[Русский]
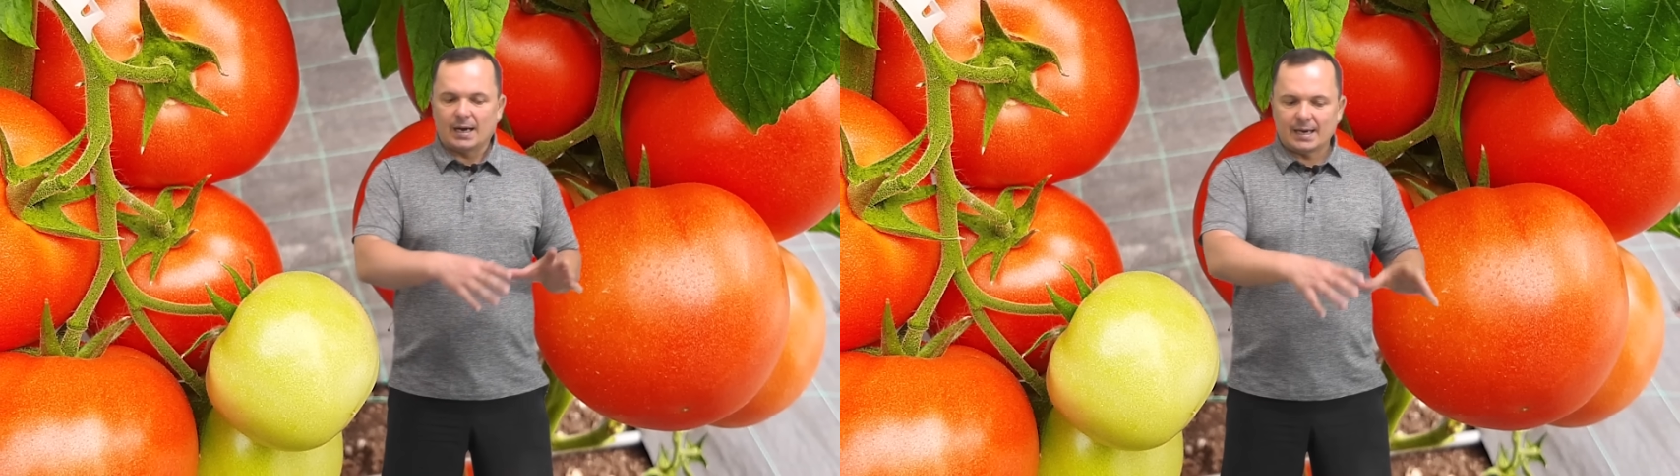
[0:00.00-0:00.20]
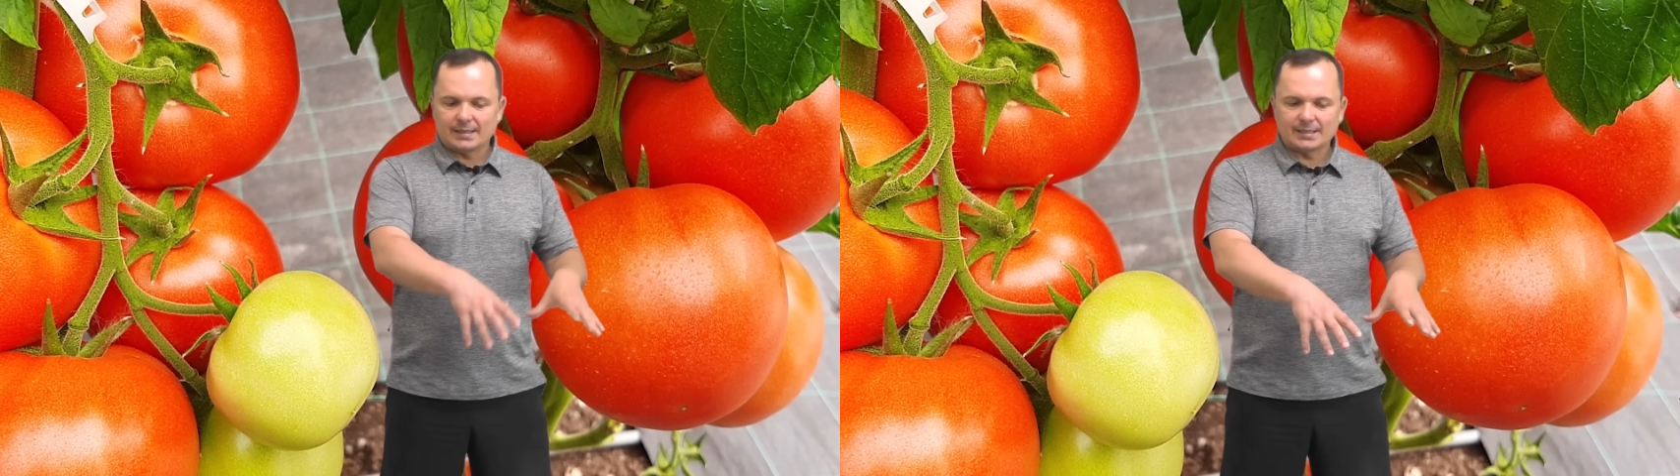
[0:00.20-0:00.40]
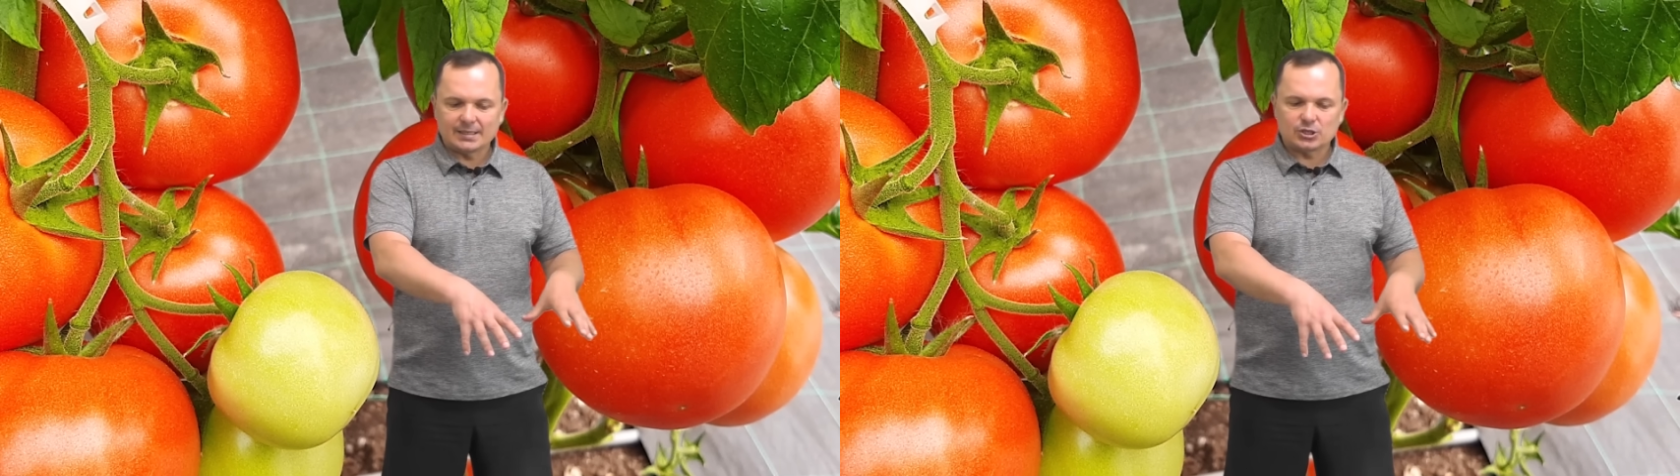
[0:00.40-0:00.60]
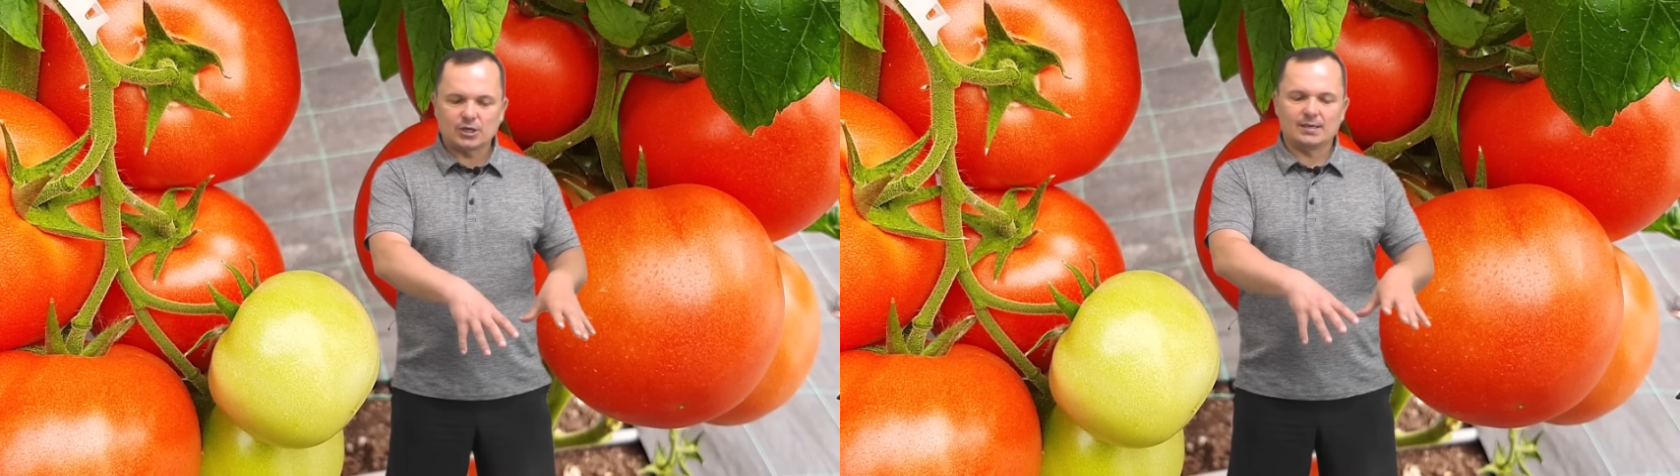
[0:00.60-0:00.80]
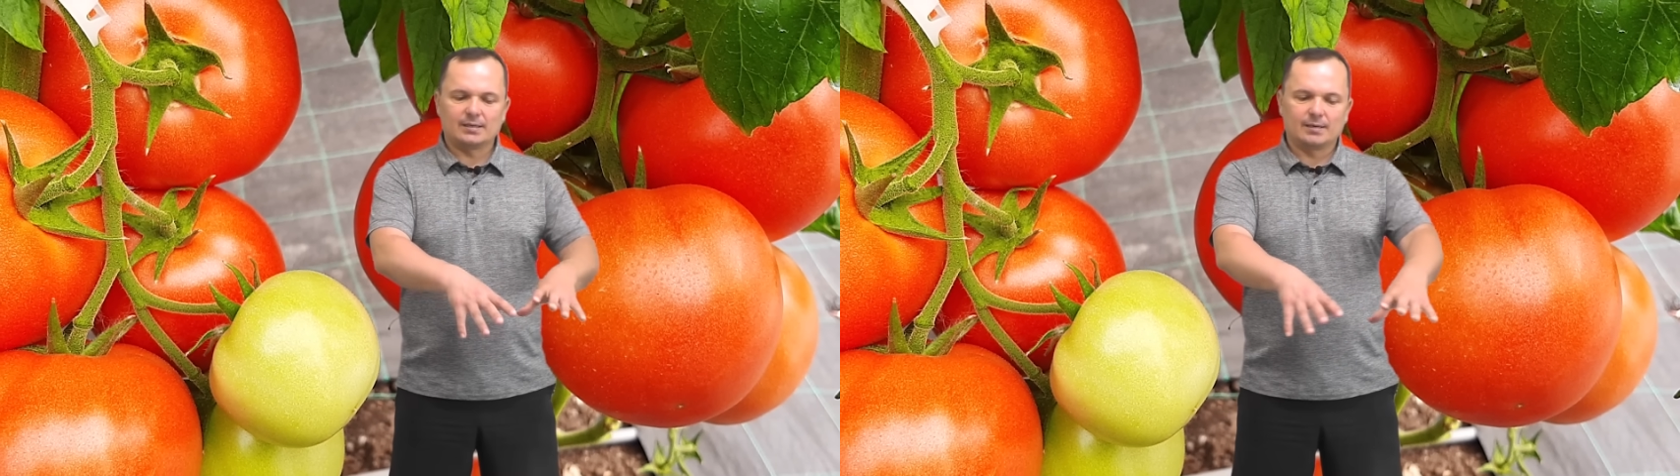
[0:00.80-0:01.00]
А на
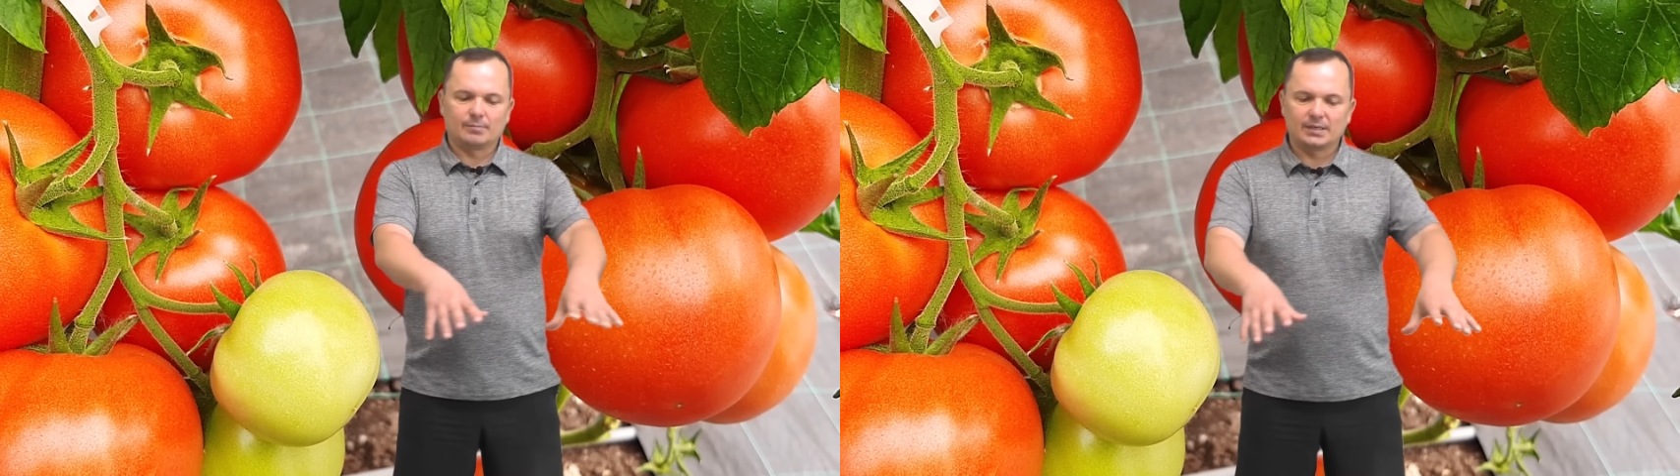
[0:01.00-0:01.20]
начальном